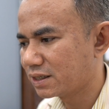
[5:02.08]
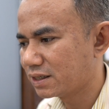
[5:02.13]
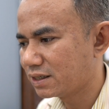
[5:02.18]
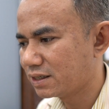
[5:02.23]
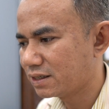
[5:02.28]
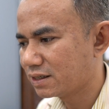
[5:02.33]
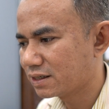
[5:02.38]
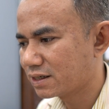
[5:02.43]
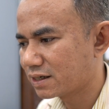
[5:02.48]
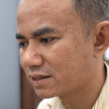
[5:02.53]

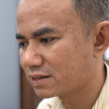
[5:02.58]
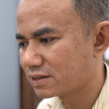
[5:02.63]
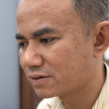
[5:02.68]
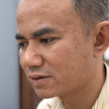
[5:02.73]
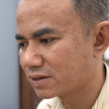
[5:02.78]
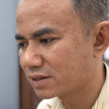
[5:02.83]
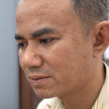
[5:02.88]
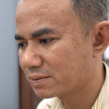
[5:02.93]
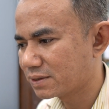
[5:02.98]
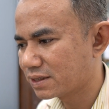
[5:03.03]
ini, garis
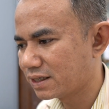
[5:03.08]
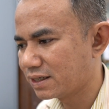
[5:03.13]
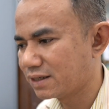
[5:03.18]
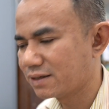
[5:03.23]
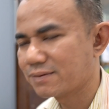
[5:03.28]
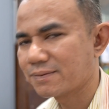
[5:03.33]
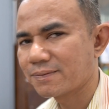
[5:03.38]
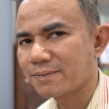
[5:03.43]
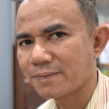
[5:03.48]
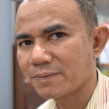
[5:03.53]
singgungnya seperti ini.
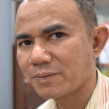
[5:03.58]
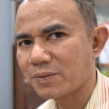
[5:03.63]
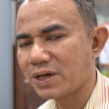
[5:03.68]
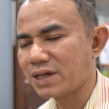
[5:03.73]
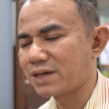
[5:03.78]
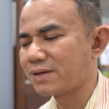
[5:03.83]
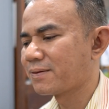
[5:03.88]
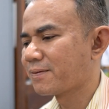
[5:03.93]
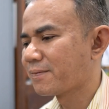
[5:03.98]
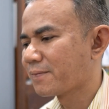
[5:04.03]
Baik.
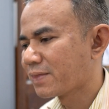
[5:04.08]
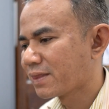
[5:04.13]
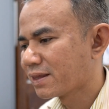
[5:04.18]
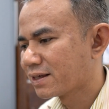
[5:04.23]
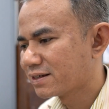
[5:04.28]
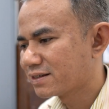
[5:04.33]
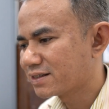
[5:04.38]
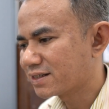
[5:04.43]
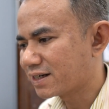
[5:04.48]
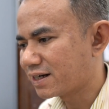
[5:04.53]

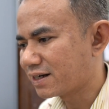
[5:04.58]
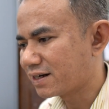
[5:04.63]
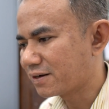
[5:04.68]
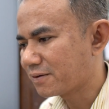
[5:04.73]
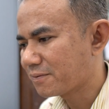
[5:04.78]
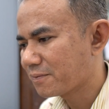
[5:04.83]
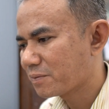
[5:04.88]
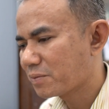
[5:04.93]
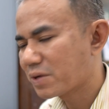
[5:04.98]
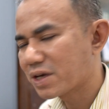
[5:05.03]

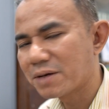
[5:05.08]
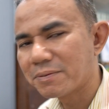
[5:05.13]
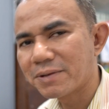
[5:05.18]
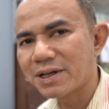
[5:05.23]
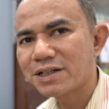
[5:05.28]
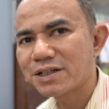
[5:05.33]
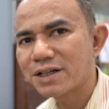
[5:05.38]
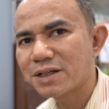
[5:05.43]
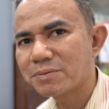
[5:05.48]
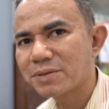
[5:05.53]
Sekarang bagaimana
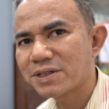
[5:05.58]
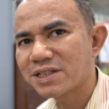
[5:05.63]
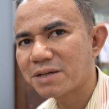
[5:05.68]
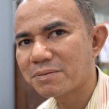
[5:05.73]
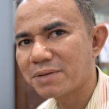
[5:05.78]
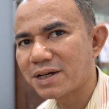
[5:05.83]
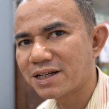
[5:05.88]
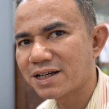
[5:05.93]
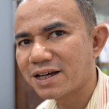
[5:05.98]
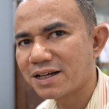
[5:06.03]
dengan
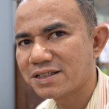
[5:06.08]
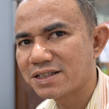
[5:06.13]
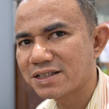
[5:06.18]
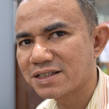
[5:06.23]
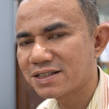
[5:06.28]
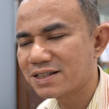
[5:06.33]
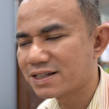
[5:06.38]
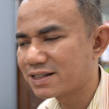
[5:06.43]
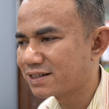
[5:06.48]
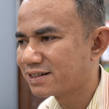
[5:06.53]
persamaan garisnya
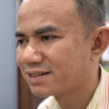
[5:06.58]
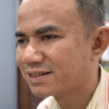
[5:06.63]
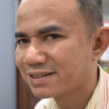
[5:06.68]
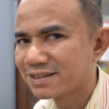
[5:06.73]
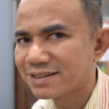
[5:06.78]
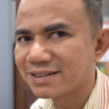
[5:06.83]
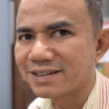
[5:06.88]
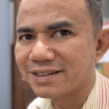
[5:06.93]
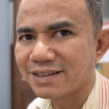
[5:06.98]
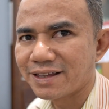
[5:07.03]
sendiri?
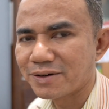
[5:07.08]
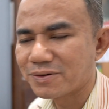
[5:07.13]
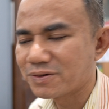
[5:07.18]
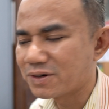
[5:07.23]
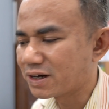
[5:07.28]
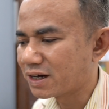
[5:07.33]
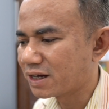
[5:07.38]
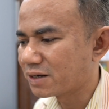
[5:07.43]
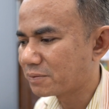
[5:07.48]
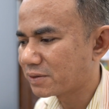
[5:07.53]
Kita
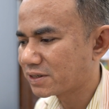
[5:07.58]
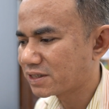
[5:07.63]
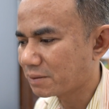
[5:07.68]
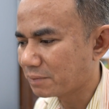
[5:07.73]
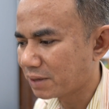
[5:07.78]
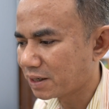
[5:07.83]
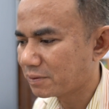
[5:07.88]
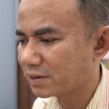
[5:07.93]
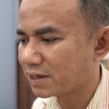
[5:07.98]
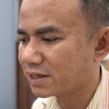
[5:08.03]
gunakan
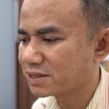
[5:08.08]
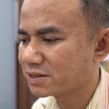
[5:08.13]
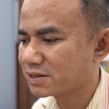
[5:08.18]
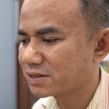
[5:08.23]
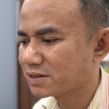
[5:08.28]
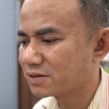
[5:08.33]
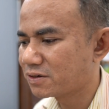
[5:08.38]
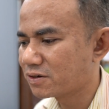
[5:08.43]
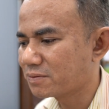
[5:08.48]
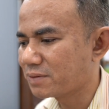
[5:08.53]
persamaan
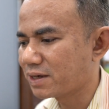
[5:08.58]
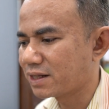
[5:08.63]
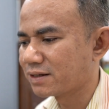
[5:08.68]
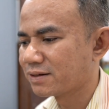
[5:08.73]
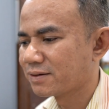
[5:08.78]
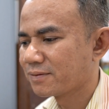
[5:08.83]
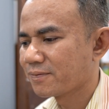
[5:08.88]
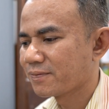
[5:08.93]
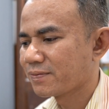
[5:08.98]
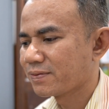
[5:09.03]
garis normal.
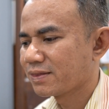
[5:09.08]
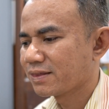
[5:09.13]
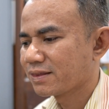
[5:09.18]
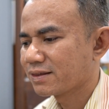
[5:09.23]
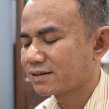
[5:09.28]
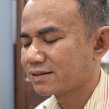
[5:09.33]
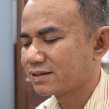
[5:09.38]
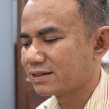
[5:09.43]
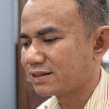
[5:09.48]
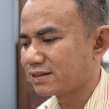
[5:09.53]

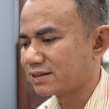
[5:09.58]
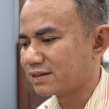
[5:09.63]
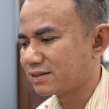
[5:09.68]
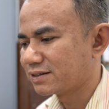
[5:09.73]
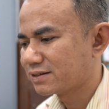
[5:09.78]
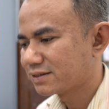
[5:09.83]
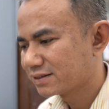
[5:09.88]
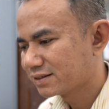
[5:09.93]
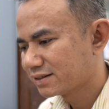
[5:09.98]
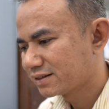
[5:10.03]
Jadi
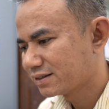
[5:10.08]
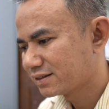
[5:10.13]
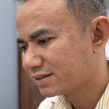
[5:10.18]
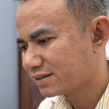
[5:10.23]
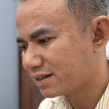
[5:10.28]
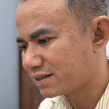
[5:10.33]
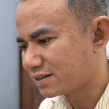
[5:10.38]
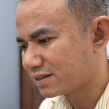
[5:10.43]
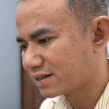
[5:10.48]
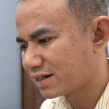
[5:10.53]

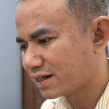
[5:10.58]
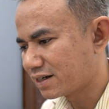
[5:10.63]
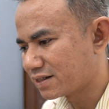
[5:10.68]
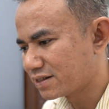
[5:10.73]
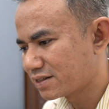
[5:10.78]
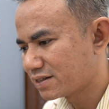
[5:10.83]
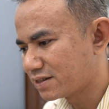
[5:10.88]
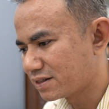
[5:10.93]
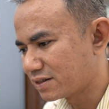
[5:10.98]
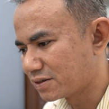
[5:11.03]
dari
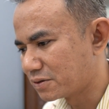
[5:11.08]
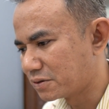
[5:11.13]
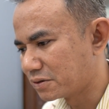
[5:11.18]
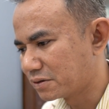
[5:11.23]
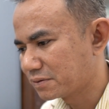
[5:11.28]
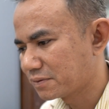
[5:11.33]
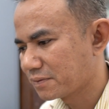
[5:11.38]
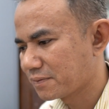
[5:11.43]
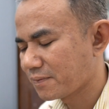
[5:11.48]
garis singgung